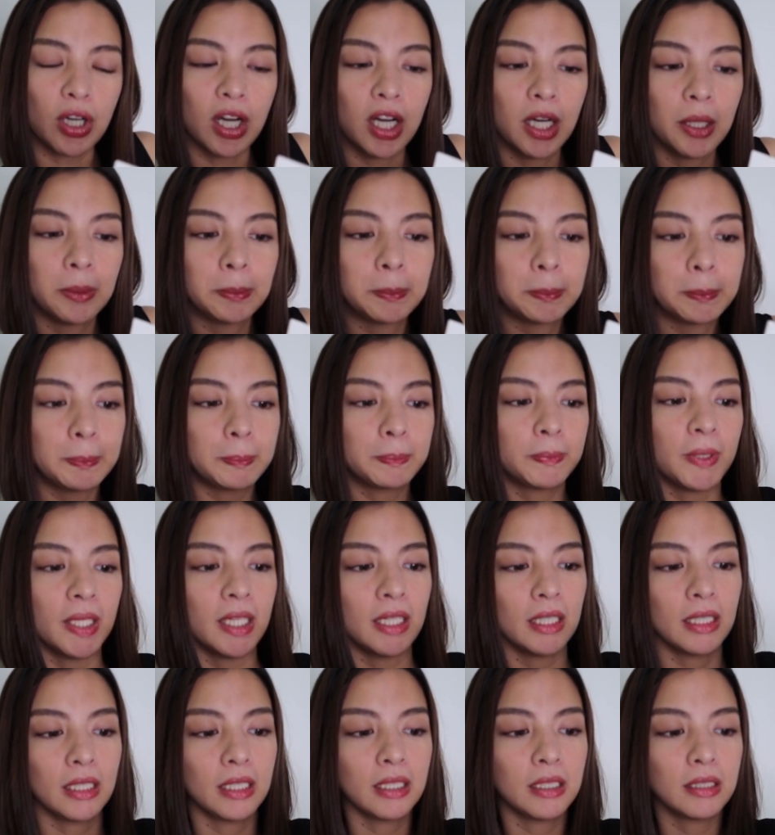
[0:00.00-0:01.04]
Um,
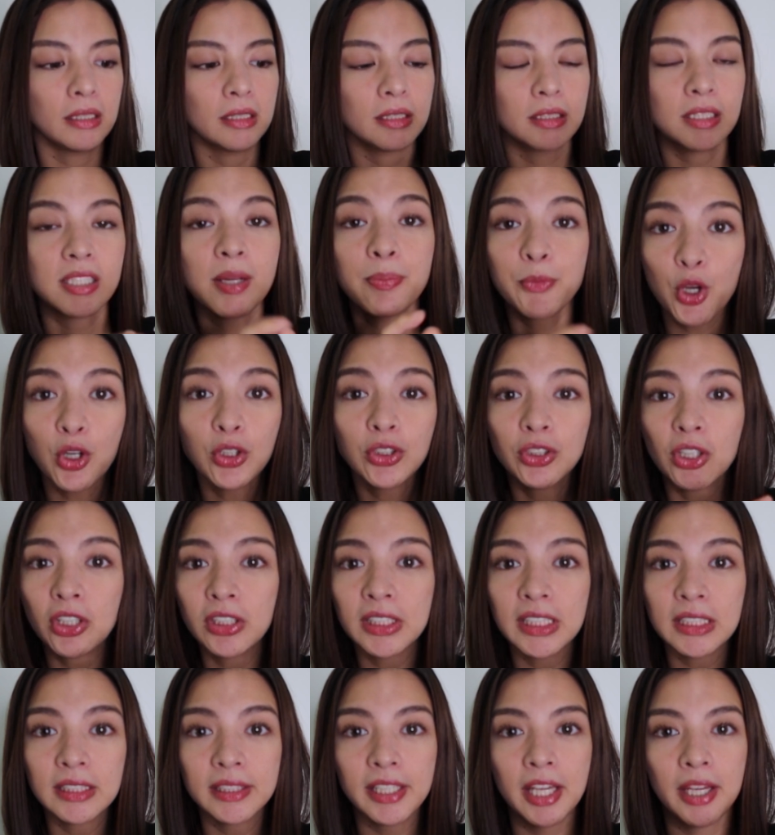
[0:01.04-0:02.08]
sa
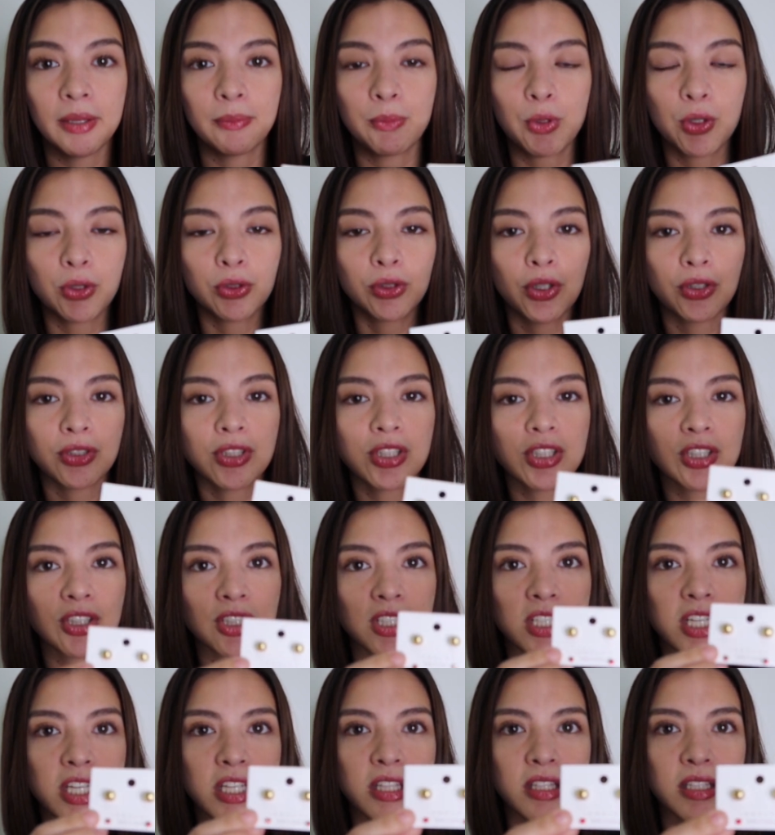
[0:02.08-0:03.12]
Myeongdong lang din. Myeongdong
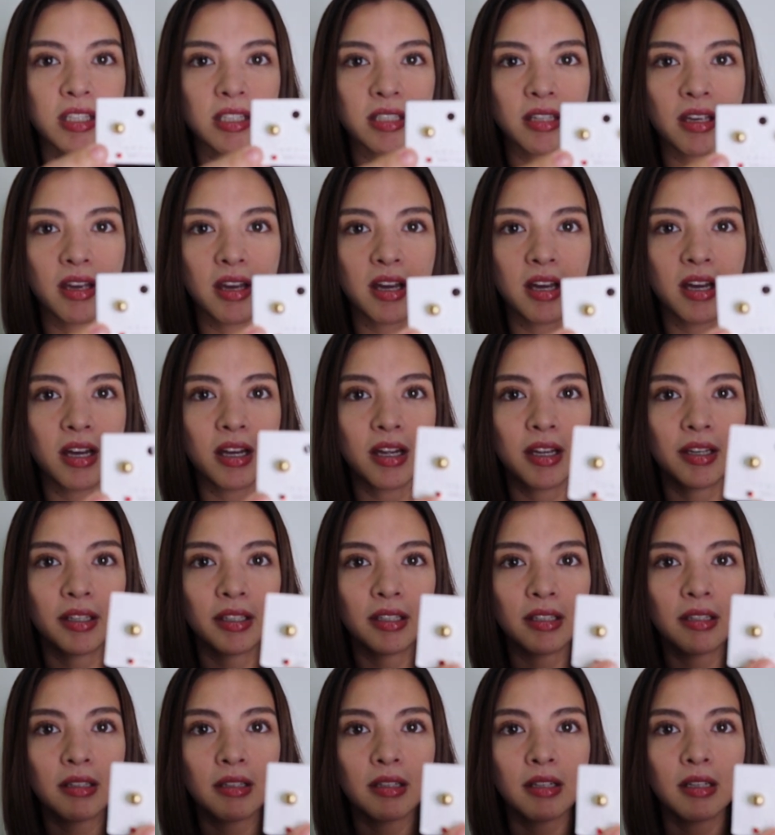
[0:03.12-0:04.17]
streets.
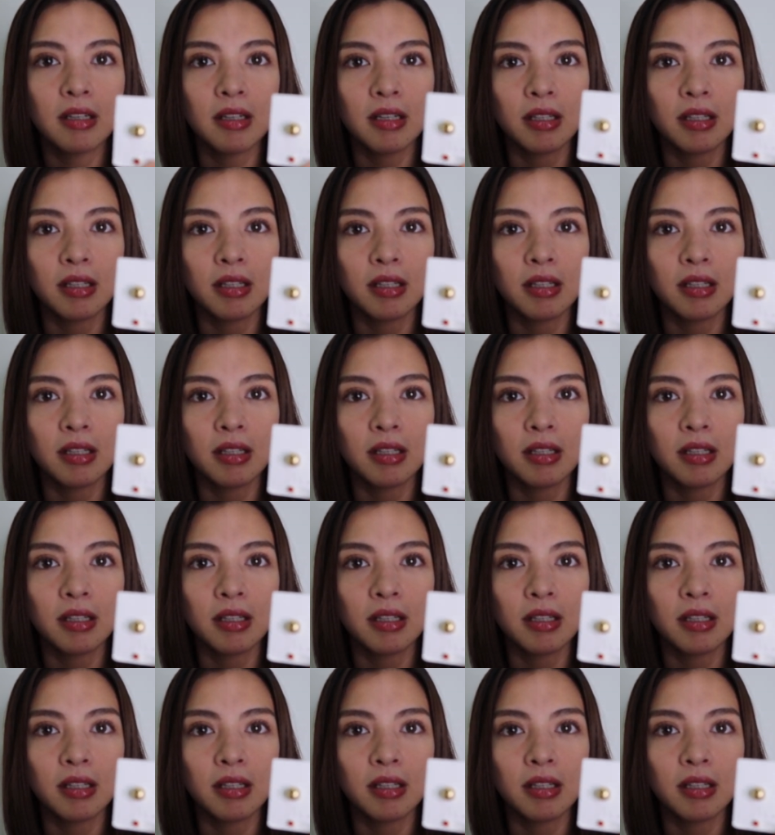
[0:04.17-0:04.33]
Yan.